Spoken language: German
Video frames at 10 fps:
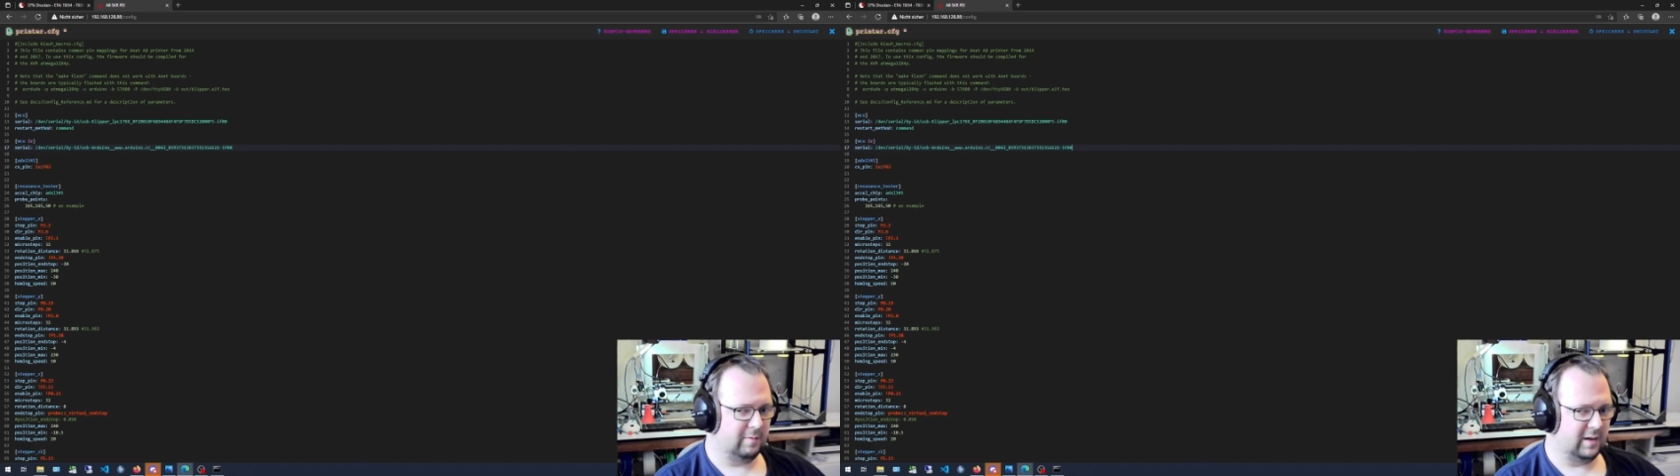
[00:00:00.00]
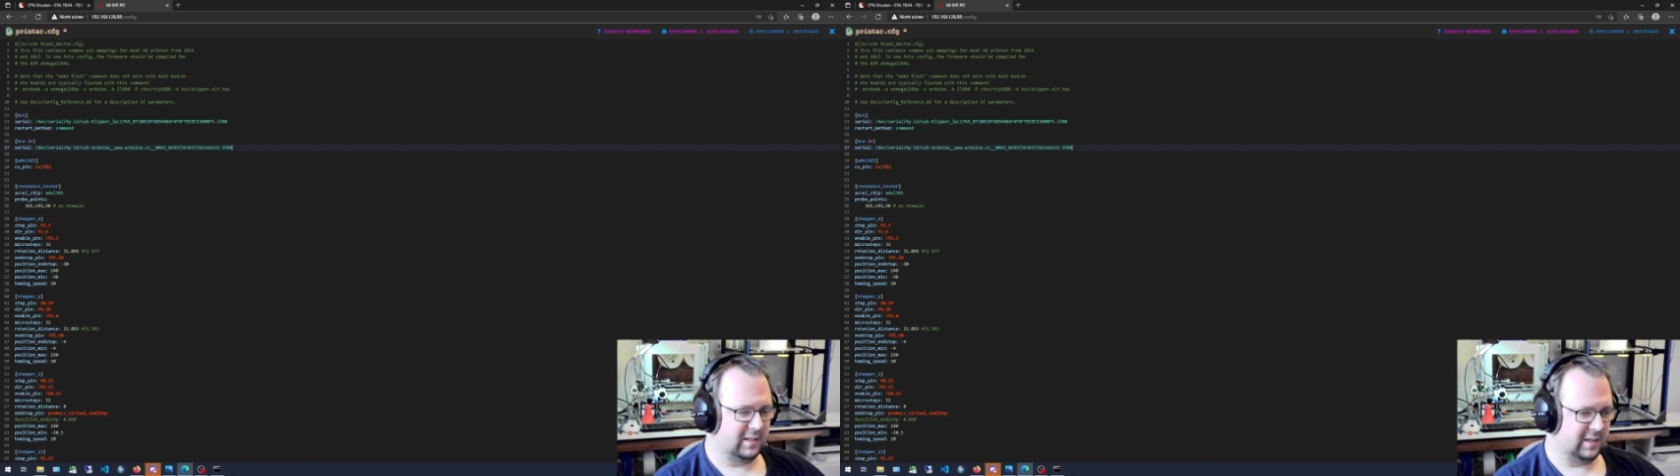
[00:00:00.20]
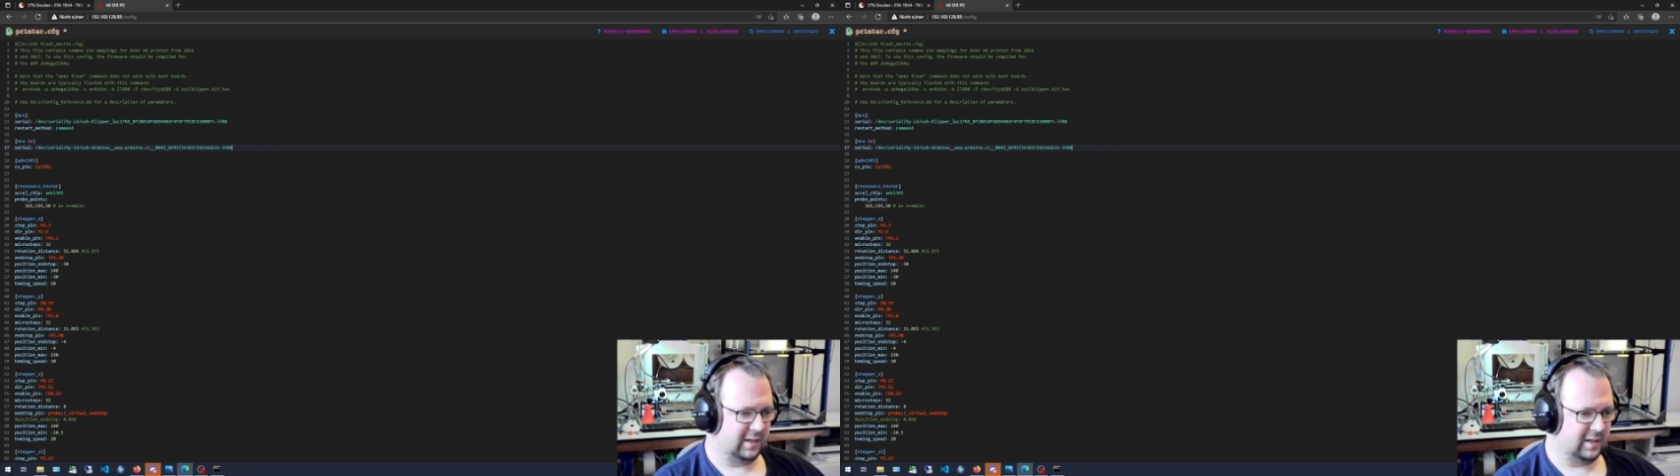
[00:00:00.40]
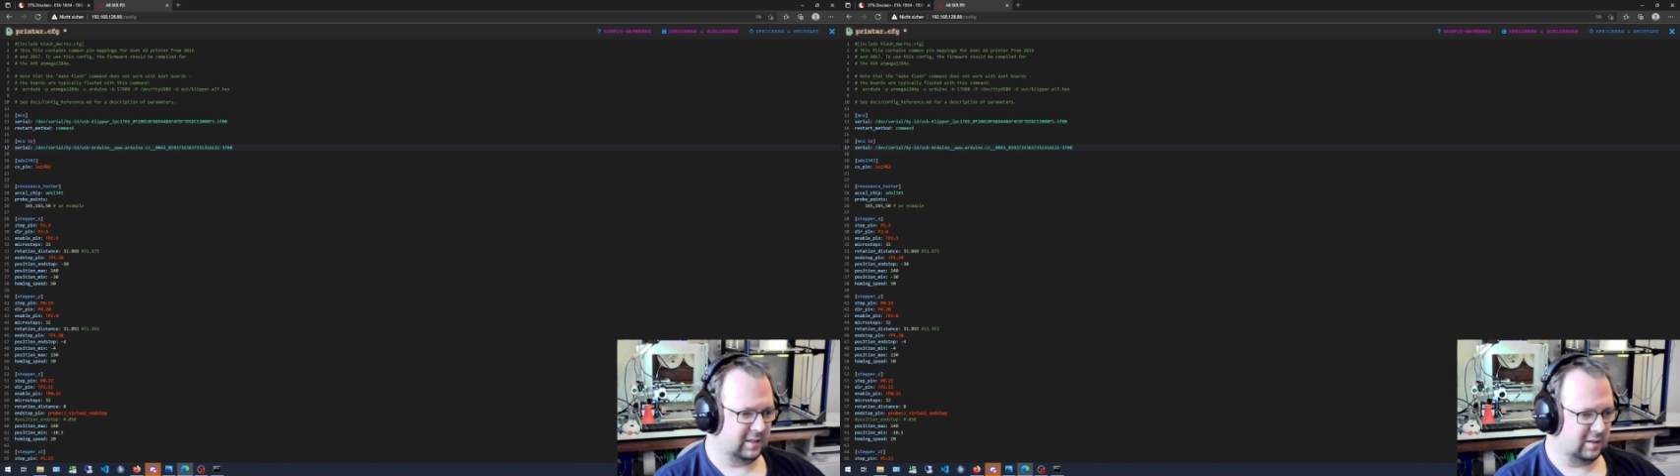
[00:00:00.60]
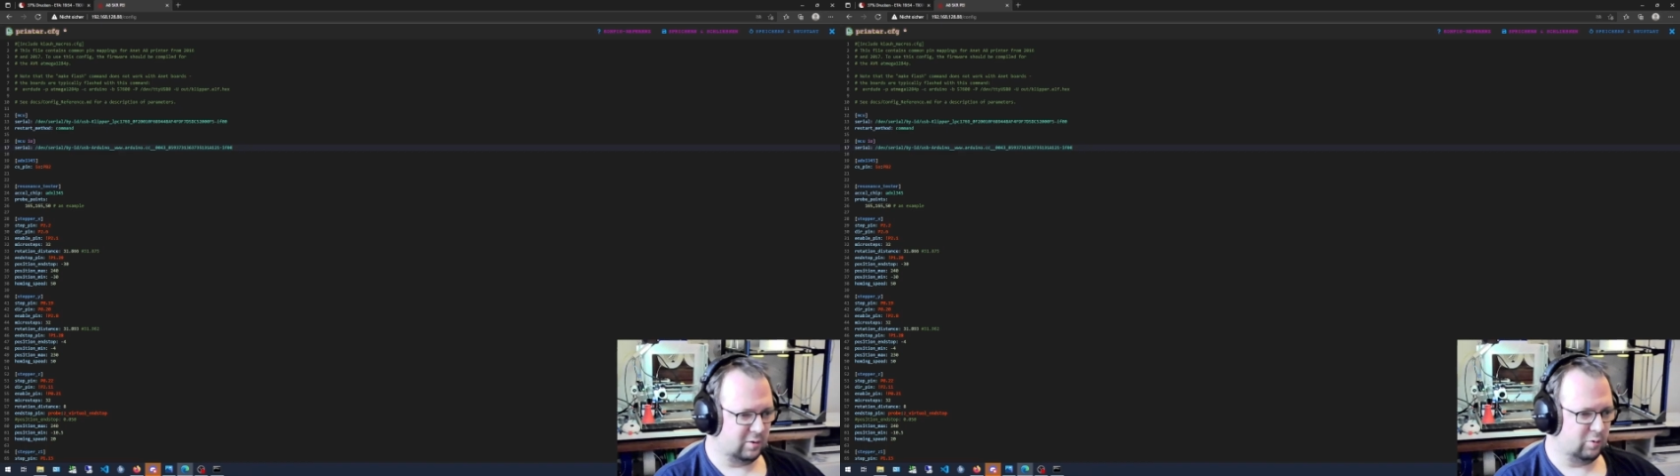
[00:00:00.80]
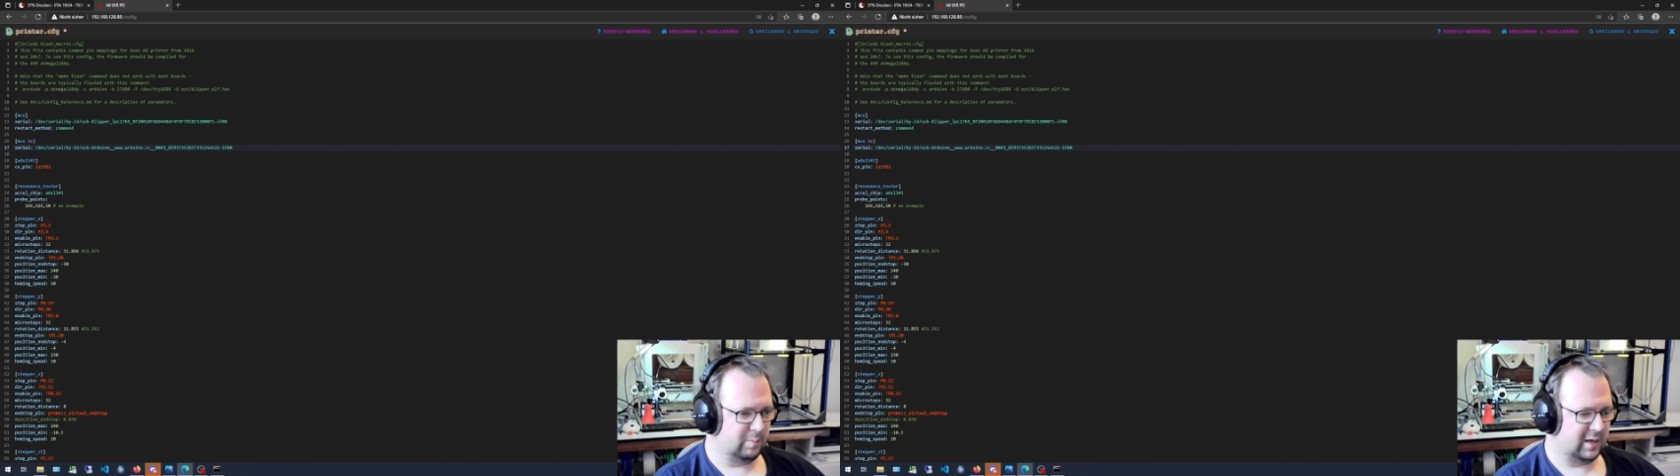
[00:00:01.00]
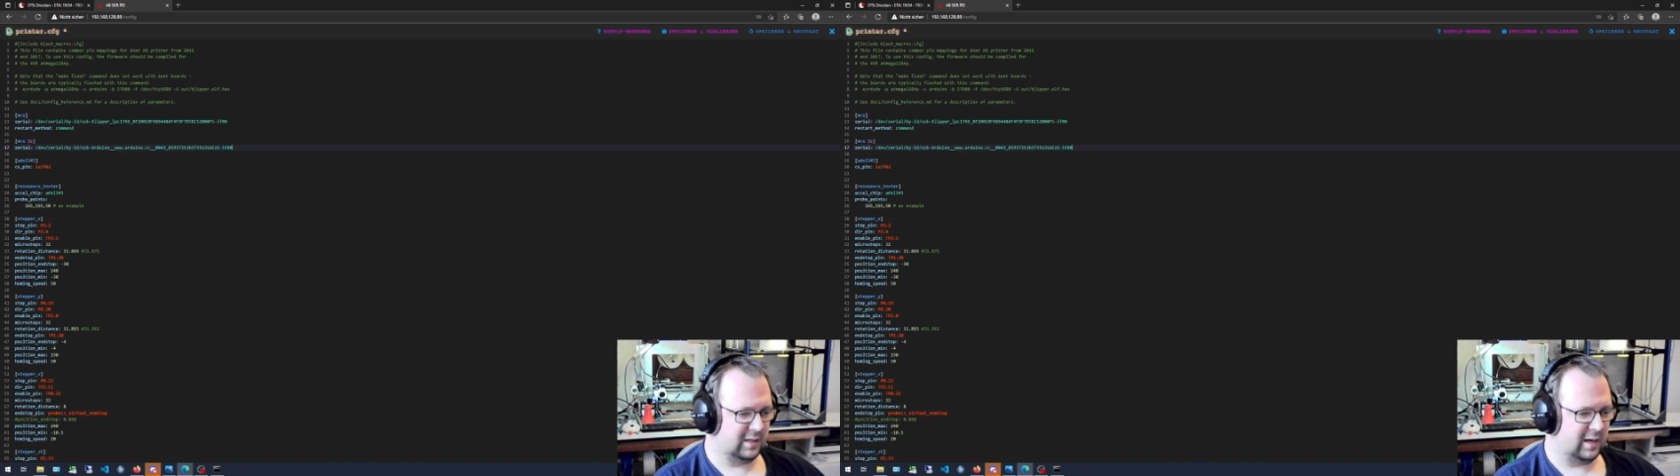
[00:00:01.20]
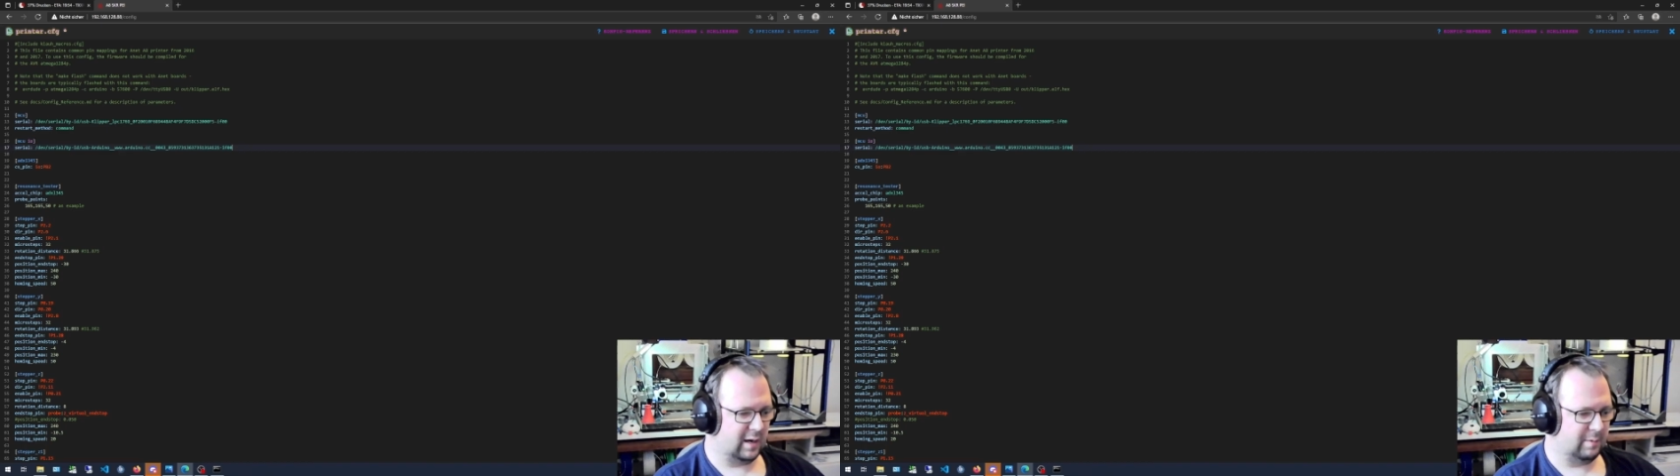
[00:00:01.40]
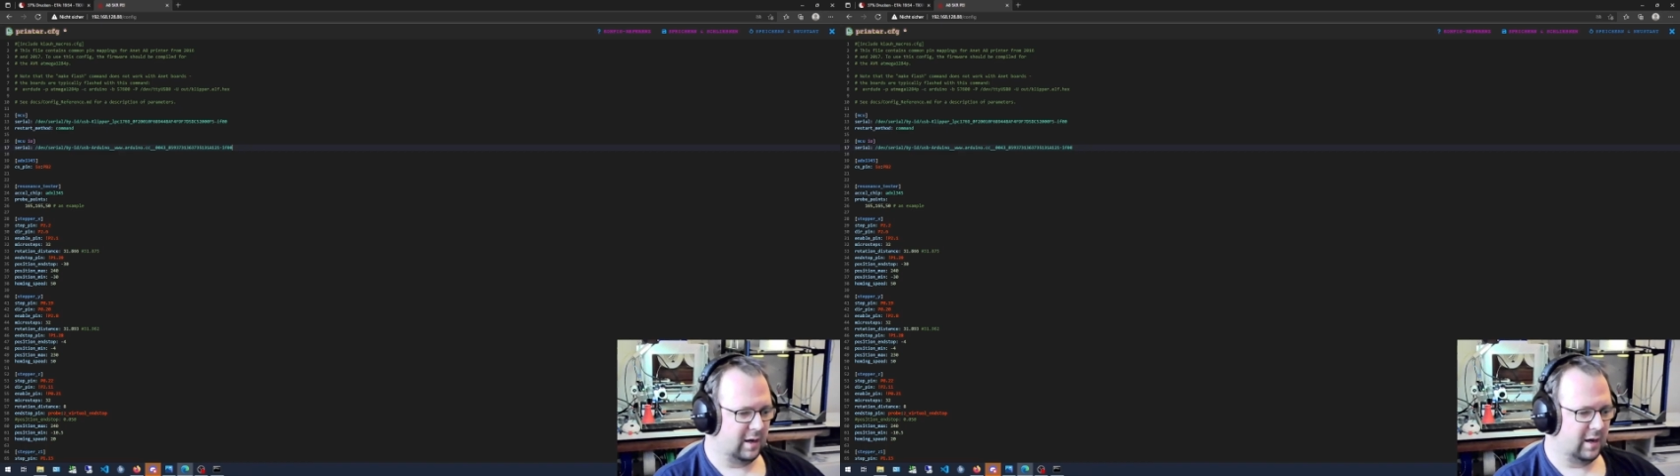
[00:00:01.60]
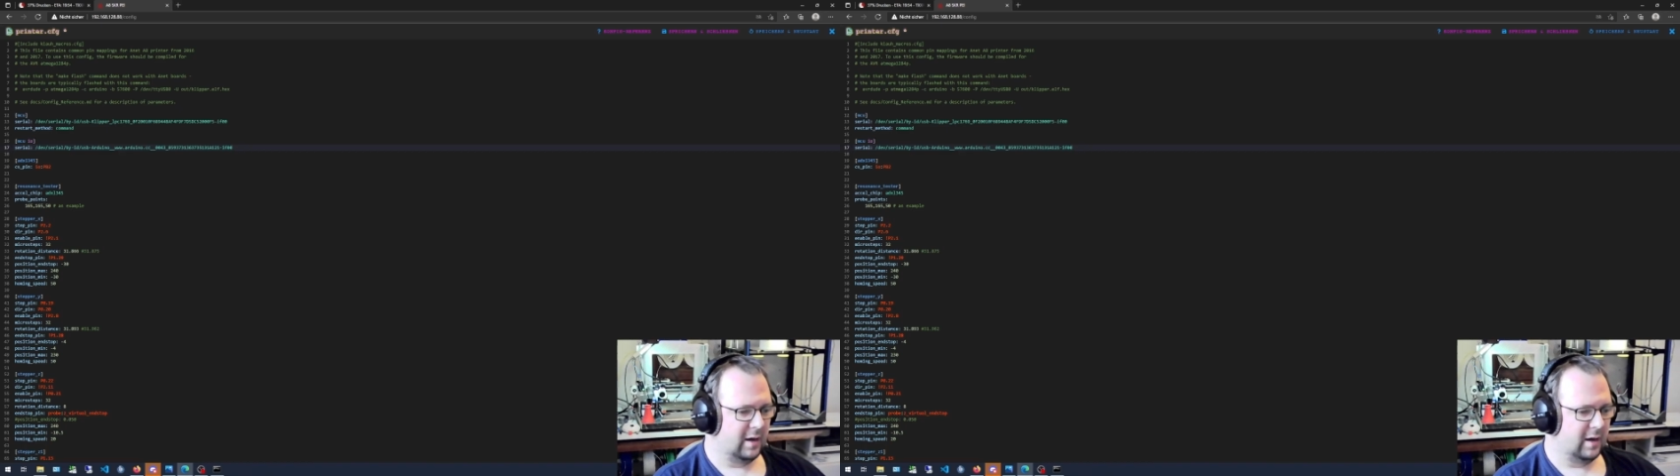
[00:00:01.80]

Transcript: weil ich der die Kiste zugemacht habe.